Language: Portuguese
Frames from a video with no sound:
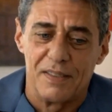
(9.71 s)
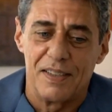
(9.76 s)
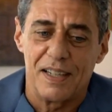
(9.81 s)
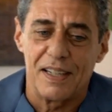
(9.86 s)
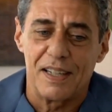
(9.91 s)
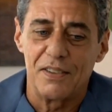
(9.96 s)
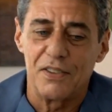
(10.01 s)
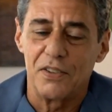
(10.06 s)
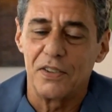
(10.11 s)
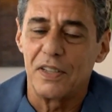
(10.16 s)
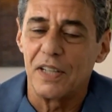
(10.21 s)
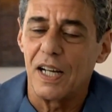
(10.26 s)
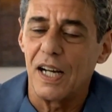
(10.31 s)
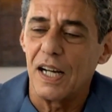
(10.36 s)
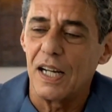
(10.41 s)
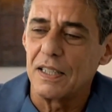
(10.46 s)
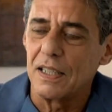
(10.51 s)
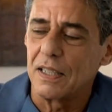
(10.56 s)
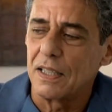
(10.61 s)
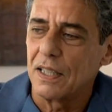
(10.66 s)

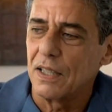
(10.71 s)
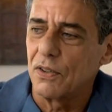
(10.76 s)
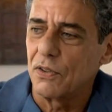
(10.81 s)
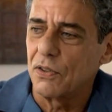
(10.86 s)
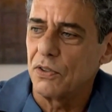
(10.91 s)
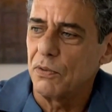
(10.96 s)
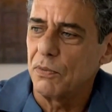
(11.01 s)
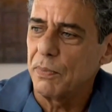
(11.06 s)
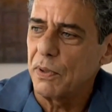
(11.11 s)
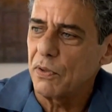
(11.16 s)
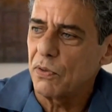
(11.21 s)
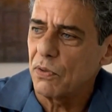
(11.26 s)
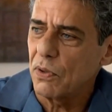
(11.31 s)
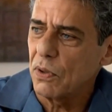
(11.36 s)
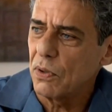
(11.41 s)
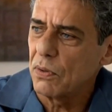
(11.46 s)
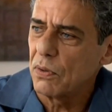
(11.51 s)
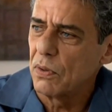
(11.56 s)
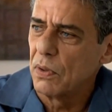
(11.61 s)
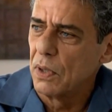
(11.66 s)
desacreditada e tal. Tinha o
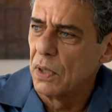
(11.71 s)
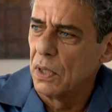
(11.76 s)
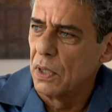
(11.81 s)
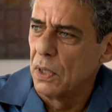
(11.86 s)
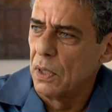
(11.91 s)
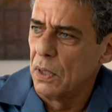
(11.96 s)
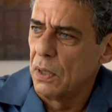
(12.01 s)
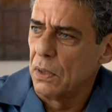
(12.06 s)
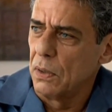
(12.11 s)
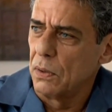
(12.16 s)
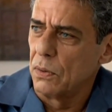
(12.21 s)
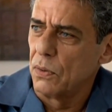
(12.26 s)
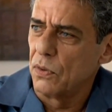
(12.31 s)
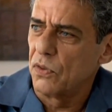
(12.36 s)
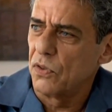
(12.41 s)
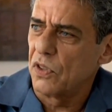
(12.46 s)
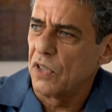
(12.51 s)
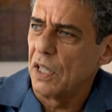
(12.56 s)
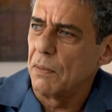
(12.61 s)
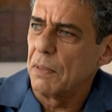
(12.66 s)
pessoal
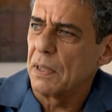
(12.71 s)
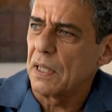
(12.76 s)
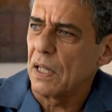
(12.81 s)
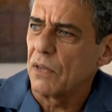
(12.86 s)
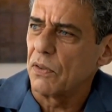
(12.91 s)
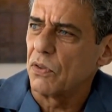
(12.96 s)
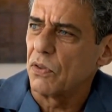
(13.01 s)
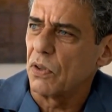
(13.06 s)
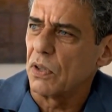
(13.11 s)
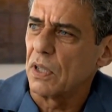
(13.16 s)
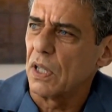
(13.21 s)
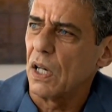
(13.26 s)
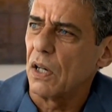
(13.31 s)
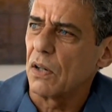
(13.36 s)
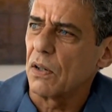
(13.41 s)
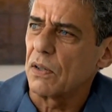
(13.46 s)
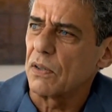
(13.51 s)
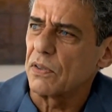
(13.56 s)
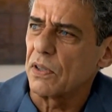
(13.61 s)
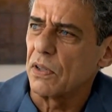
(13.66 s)
do samba
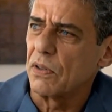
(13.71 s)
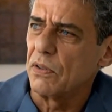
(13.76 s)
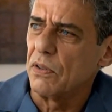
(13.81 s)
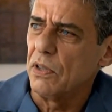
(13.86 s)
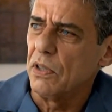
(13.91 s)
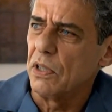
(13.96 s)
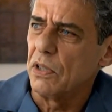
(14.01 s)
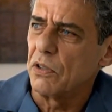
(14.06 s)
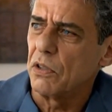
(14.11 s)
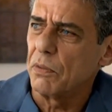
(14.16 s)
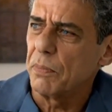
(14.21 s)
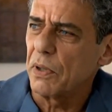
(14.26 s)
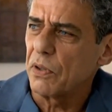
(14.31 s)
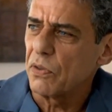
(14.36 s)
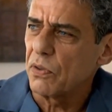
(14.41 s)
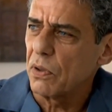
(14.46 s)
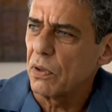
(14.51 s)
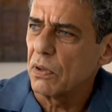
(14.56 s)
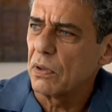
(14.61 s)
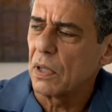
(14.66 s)
tradicional que se reunia, tinha o
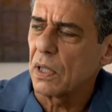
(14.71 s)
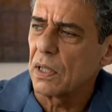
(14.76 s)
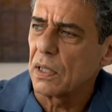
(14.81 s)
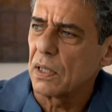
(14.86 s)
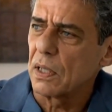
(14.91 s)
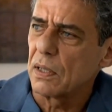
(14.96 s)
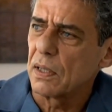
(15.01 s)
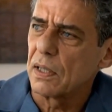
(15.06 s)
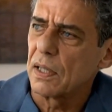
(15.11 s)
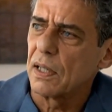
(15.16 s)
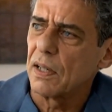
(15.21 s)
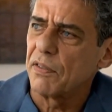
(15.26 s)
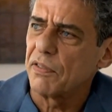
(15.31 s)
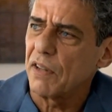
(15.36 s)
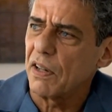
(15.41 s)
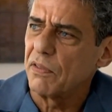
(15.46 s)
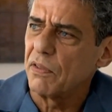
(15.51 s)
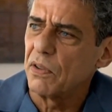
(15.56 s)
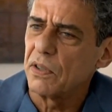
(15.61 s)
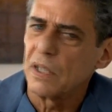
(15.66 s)
pessoal da, da,
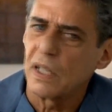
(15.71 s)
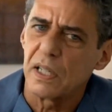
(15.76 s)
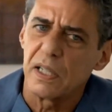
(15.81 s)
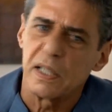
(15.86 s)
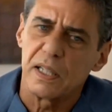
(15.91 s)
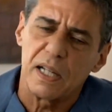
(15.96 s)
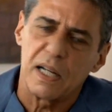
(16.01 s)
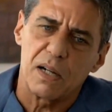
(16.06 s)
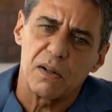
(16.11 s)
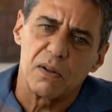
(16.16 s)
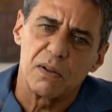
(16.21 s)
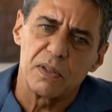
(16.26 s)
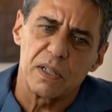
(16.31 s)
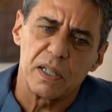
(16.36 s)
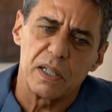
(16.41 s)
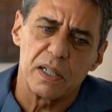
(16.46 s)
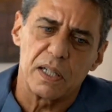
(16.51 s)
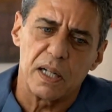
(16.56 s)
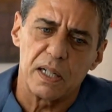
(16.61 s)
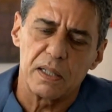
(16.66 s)
a favor da guitarra,
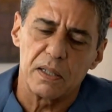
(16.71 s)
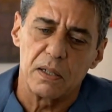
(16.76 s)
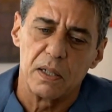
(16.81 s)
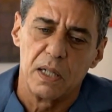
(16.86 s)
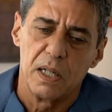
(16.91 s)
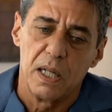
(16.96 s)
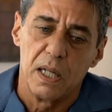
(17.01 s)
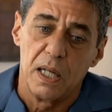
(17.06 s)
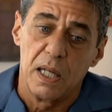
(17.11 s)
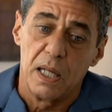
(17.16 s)
contra a guitarra e tal.